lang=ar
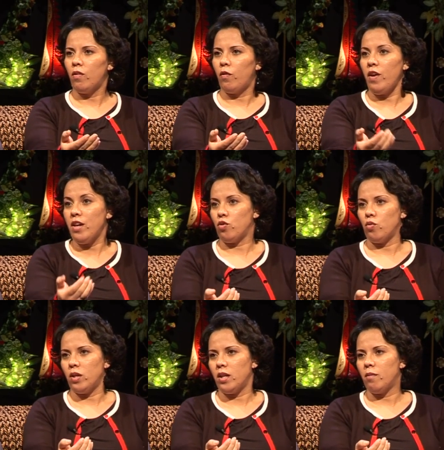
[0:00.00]
تفاجئوا
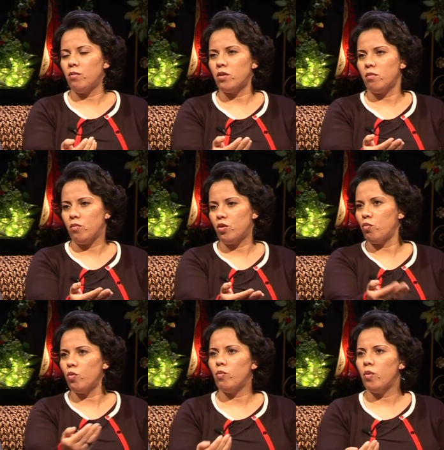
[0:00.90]
لان مش مش
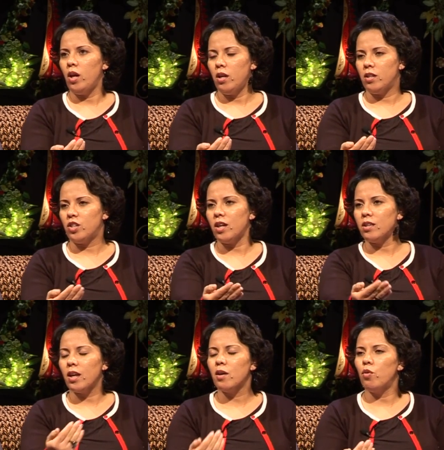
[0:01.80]
مم شخص
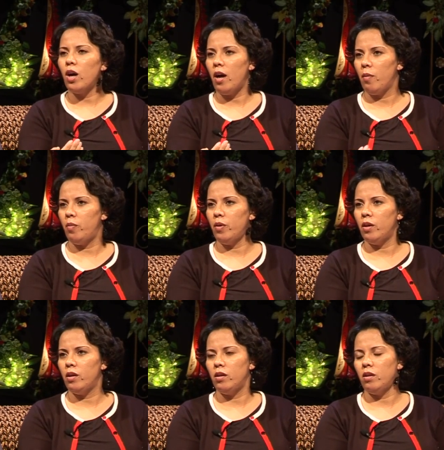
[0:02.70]
غير مرحب
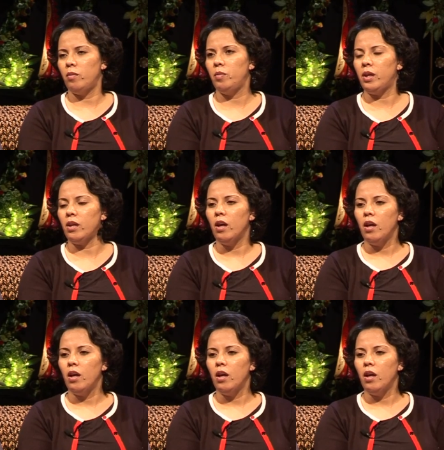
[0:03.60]
آه، به